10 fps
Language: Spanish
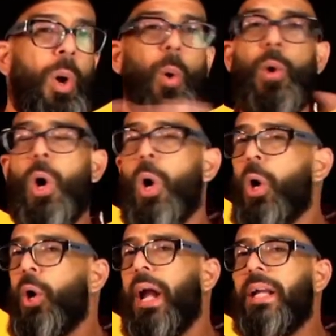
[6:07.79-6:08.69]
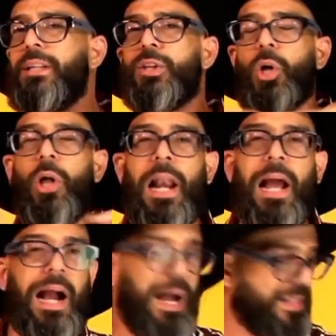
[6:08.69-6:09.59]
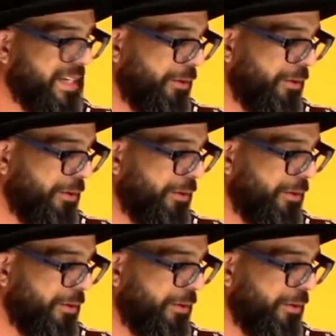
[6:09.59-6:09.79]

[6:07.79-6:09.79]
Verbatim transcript: unos olores en toda la casa,